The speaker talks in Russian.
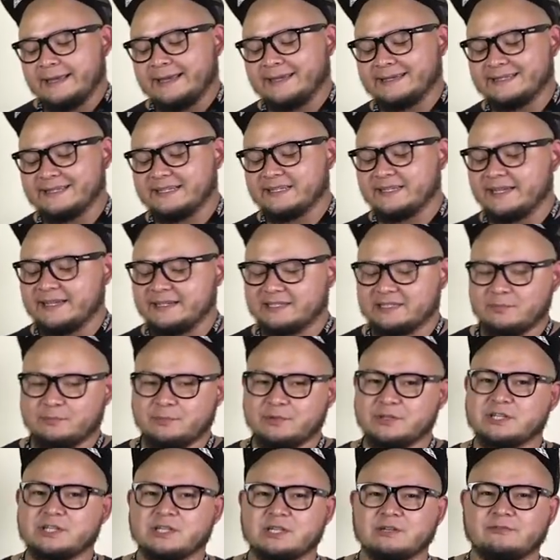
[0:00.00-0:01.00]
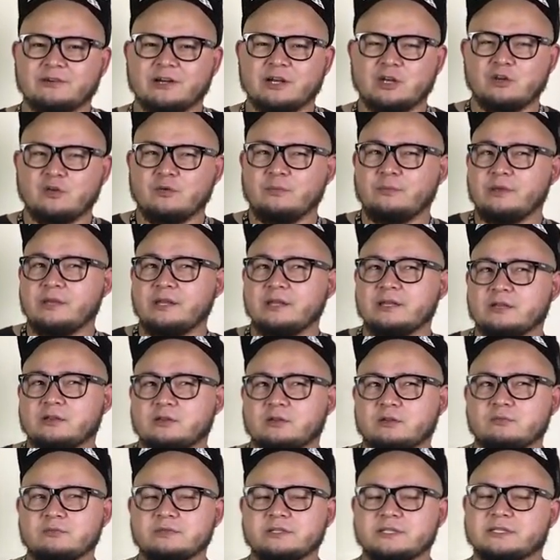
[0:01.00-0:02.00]
Если она из обычного алюминия,
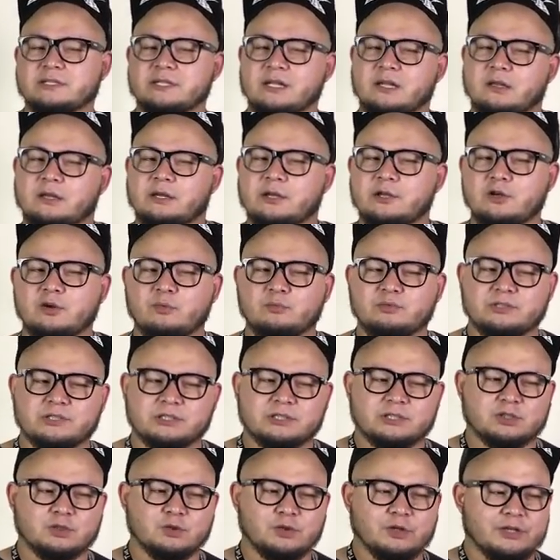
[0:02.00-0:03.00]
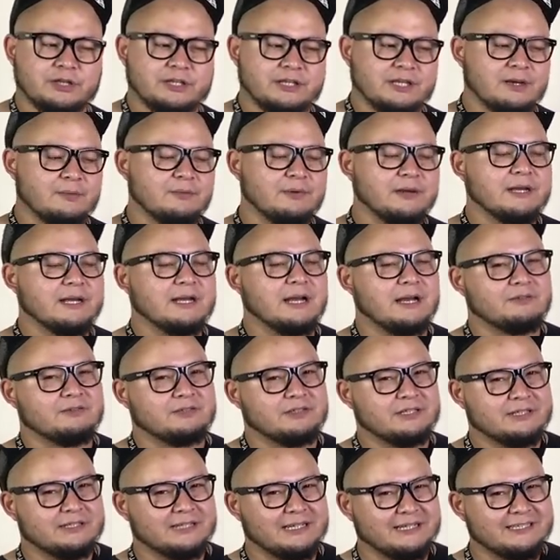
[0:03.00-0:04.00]
то мы столкнемся с той темой, как
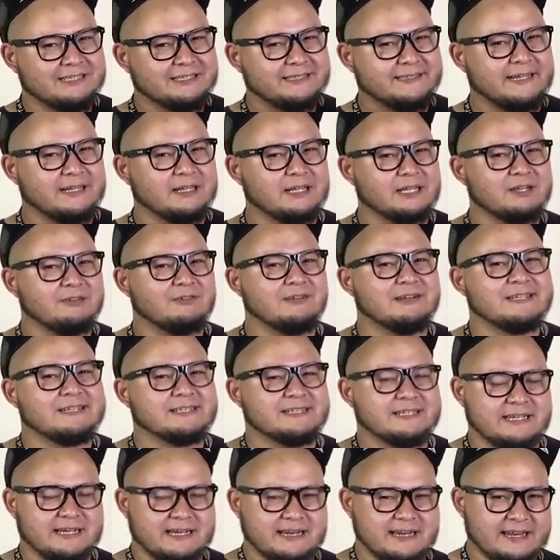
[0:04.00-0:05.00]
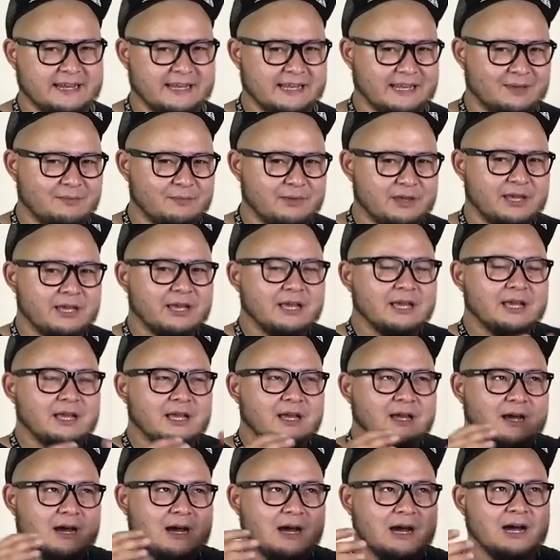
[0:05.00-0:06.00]
всегда сталкивались с кальянами,
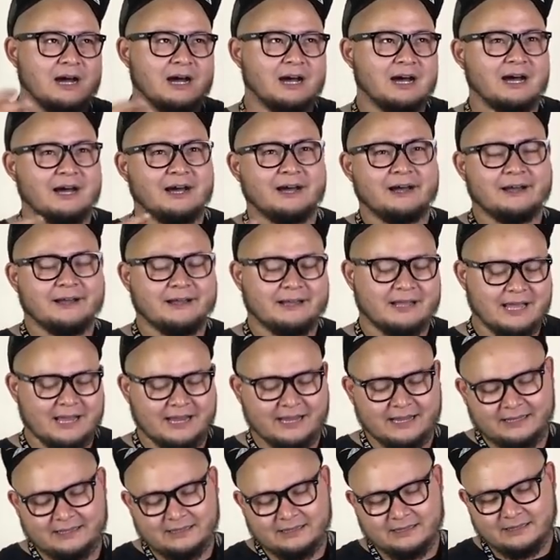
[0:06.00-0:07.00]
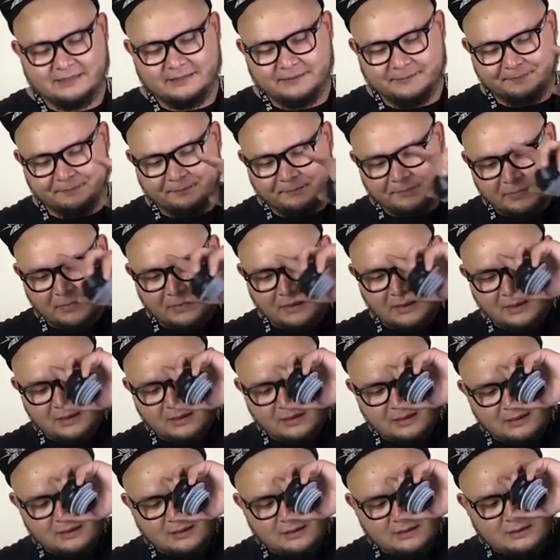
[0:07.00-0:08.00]
а, как это
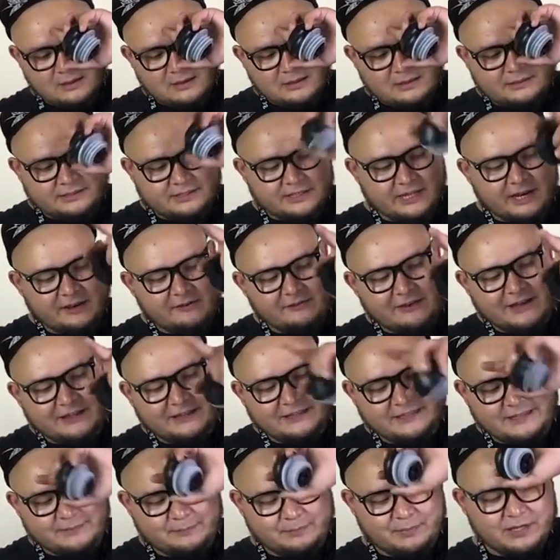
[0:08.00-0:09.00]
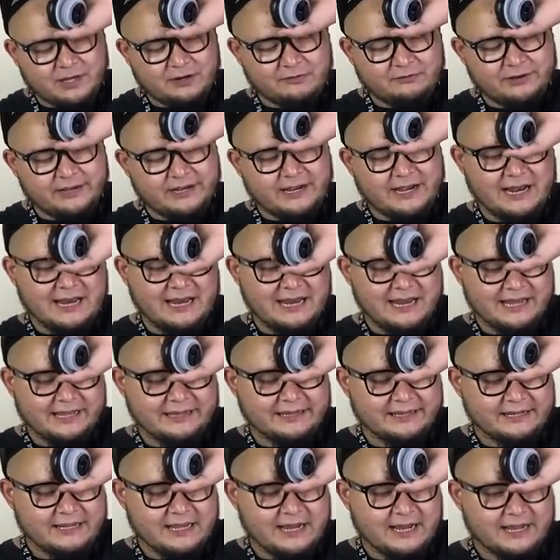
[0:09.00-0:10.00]
деревянные первые
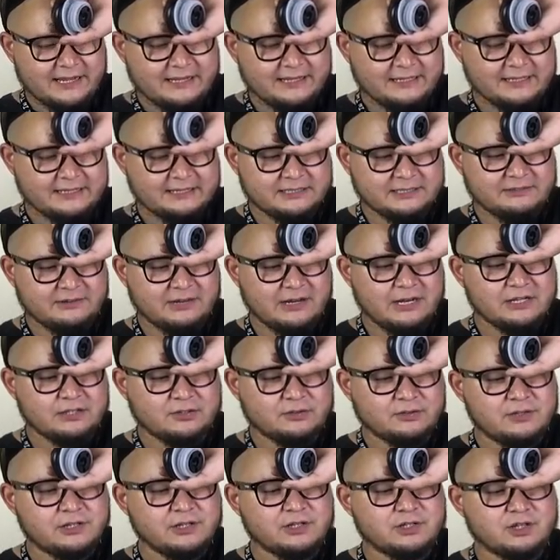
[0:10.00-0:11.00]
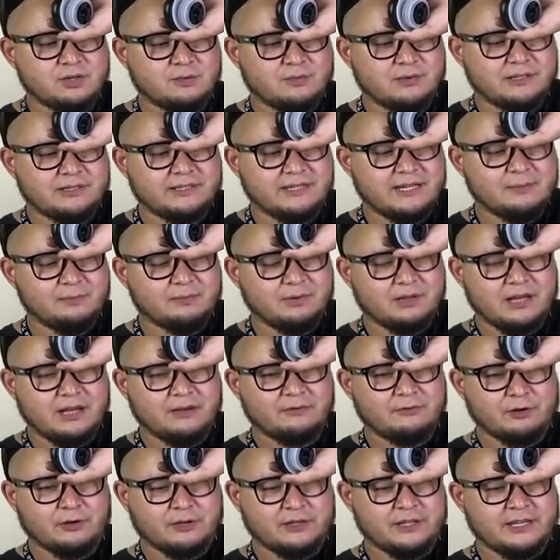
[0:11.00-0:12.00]
кальяны, как они назывались? У них еще модель
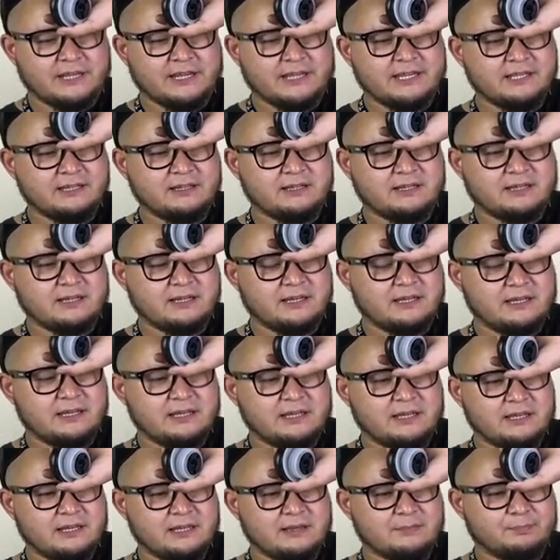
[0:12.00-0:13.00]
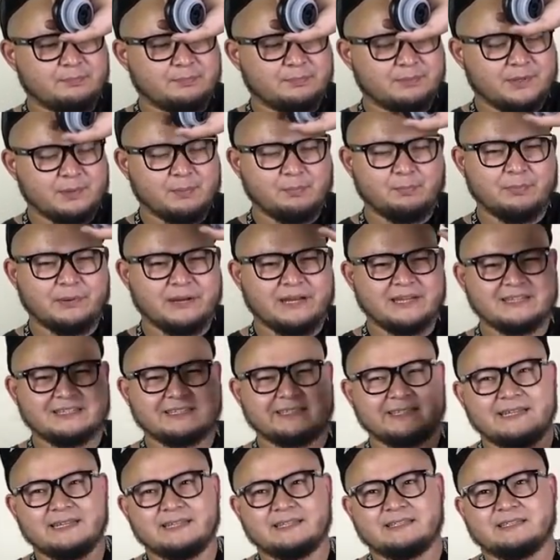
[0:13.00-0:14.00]
была вроде Кинг и
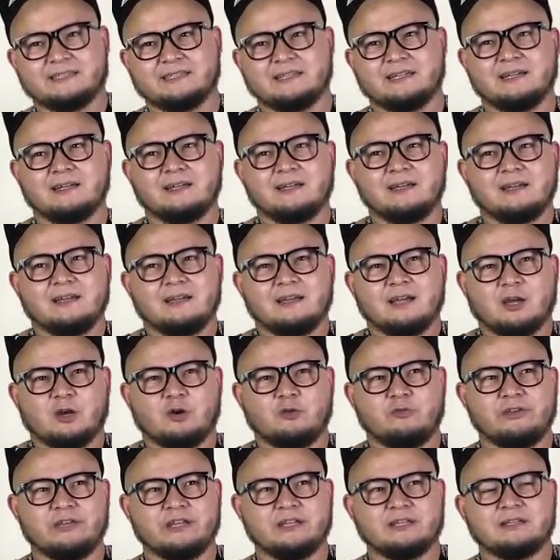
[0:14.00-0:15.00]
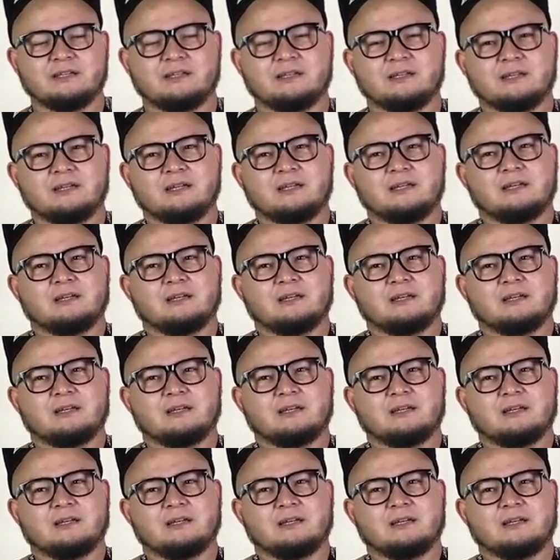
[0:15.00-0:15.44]
принцесса Квин.